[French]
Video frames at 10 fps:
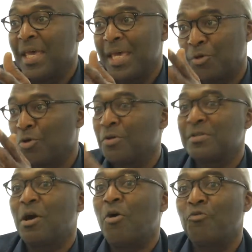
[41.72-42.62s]
et que
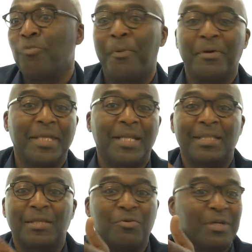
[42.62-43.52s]
quand vous prenez la
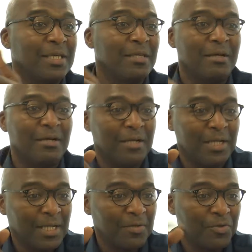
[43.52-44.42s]
théorie euh,
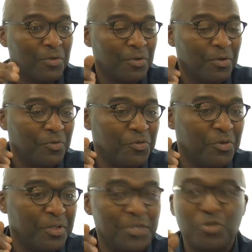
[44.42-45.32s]

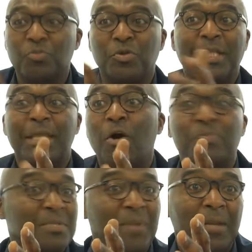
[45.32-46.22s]
des zones monétaires
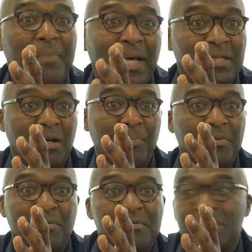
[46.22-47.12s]
optimales par
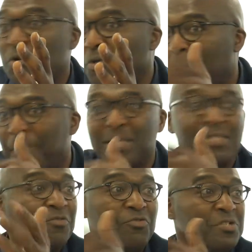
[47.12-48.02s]
exemple, euh, si on n'a pas
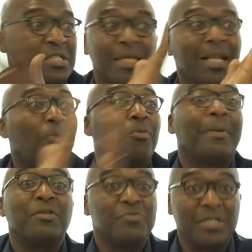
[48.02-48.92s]
ces fluidités là, on ne peut
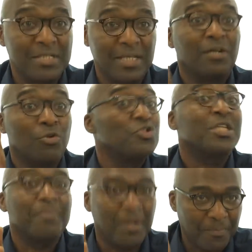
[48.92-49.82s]
pas l'utiliser
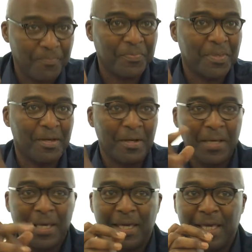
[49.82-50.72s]
logiquement. Euh,
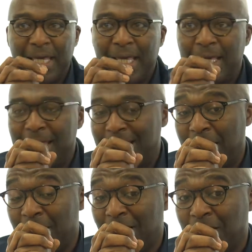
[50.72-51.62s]
et,
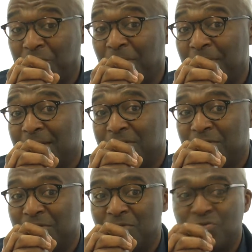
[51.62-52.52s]
d'ailleurs, quand on parle
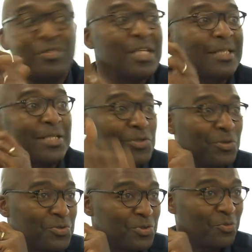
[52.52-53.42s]
de, toute cette
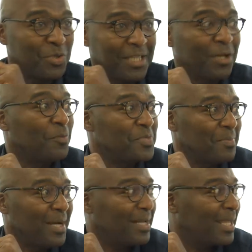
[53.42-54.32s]
question de zone monétaire
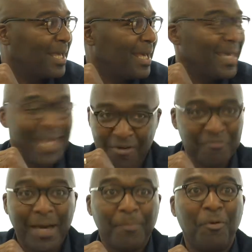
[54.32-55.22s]
optimale, il y a un
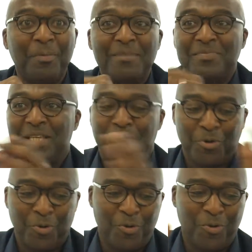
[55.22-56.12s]
vrai problème, c'est que,